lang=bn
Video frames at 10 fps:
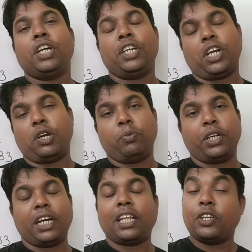নিরানব্বই টাকা
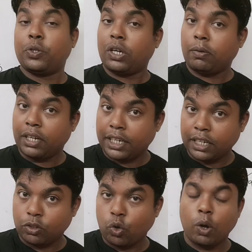তার জন্য আমাদের রেটটা
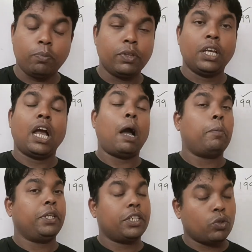কম আর
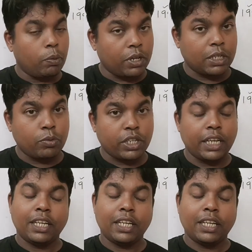নিজের স্কুলে মাস্টারমশাই